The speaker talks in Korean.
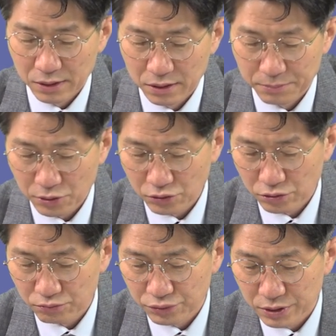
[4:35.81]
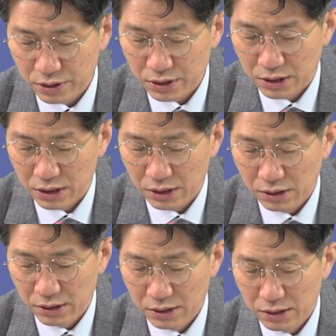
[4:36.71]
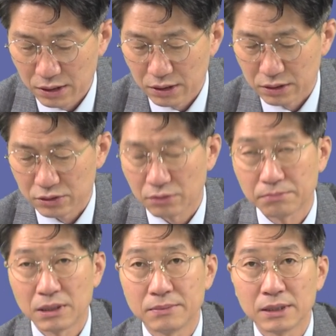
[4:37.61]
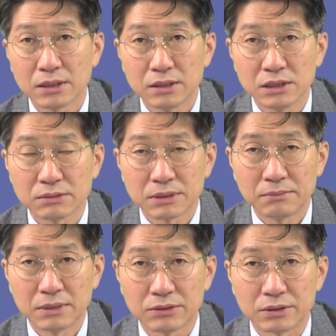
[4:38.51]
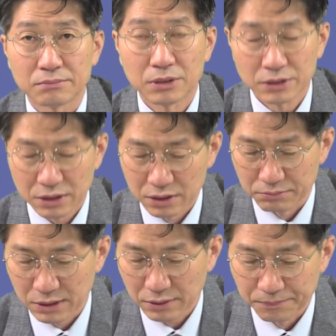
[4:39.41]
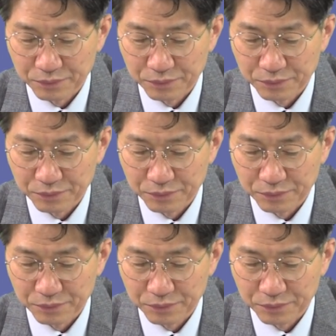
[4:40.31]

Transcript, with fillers: 예, 평균 분양가가 어, 천팔백이십삼만 원 평당입니다.